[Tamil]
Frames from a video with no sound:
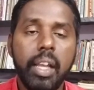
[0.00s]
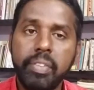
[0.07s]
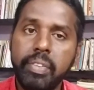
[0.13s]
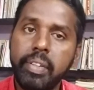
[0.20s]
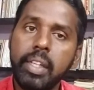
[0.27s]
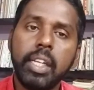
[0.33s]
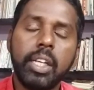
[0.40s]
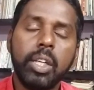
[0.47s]

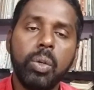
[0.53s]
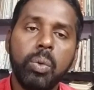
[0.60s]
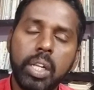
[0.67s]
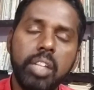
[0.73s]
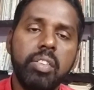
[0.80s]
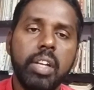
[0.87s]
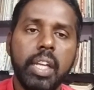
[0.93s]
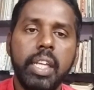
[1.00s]
ஆசிரியர்
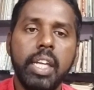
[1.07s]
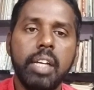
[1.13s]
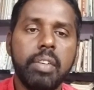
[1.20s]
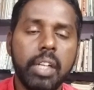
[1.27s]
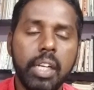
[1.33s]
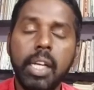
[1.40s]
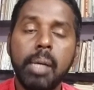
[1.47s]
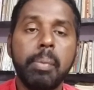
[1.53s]
யுவராஜன் ஐயா
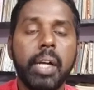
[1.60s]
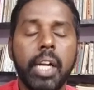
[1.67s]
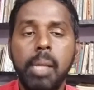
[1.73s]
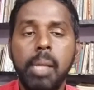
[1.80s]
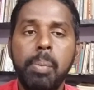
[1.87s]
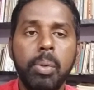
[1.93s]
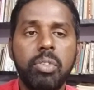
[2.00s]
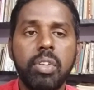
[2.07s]
அவர்கள் நமக்கு
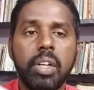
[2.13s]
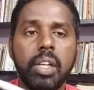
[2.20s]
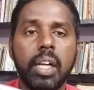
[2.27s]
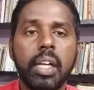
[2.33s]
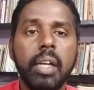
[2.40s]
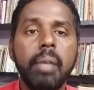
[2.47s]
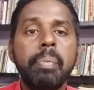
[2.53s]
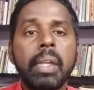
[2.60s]
அனுப்பி
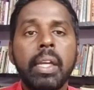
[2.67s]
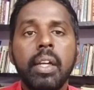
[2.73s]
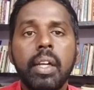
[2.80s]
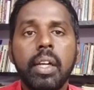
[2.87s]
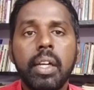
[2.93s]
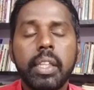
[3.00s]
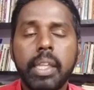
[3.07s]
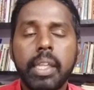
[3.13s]
வச்சுருக்காங்க
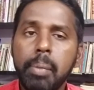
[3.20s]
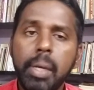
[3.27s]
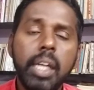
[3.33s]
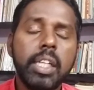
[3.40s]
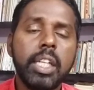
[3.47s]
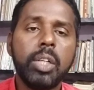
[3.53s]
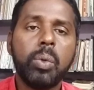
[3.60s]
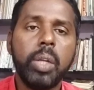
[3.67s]

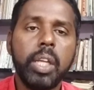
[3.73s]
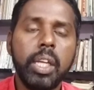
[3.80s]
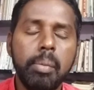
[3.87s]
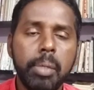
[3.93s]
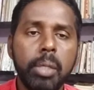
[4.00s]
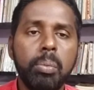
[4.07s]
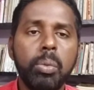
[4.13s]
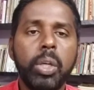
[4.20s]
தமிழ்நாட்டில் இருக்கக்கூடிய
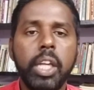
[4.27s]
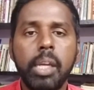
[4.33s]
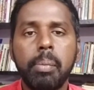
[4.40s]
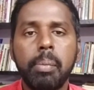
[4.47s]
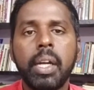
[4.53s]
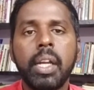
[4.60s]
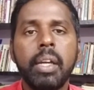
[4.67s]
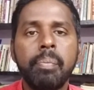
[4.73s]
மிக
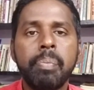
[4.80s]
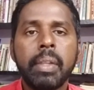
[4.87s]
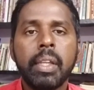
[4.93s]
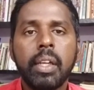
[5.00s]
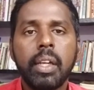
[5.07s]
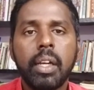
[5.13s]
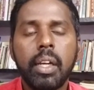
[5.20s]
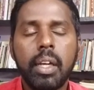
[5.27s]
முக்கியமான
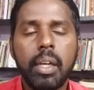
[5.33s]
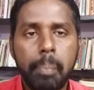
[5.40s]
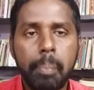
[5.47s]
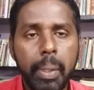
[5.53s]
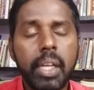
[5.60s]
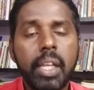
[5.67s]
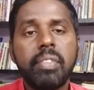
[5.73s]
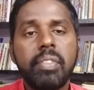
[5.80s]

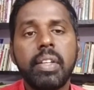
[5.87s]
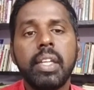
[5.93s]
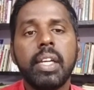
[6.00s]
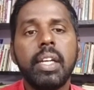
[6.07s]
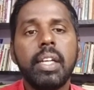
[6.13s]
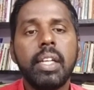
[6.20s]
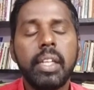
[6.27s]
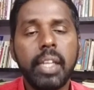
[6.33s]

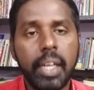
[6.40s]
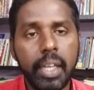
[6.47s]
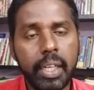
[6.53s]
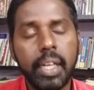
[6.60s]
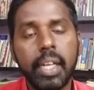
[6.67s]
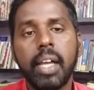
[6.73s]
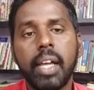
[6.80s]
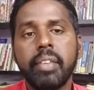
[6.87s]
பேராசிரியர்கள்
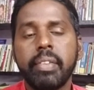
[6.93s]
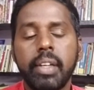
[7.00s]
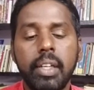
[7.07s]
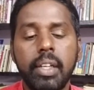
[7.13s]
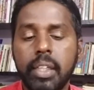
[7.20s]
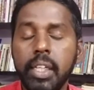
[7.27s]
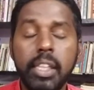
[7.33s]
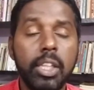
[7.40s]
இலக்கண
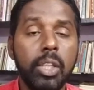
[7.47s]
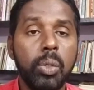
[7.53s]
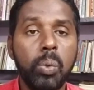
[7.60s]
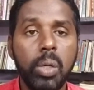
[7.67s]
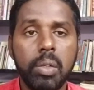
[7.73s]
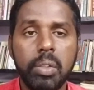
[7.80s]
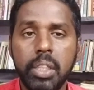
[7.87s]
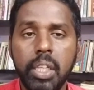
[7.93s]
ஆசிரியர்களுக்கு இந்த
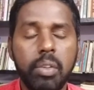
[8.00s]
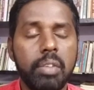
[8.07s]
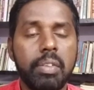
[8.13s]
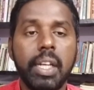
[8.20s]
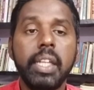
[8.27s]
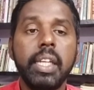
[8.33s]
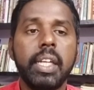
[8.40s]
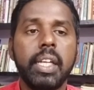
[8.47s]
நூலை வந்து அவர்
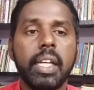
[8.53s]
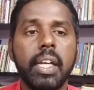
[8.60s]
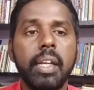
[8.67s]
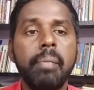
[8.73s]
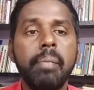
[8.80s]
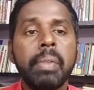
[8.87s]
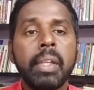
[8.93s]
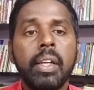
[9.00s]
வழங்கியிருக்கிறாரு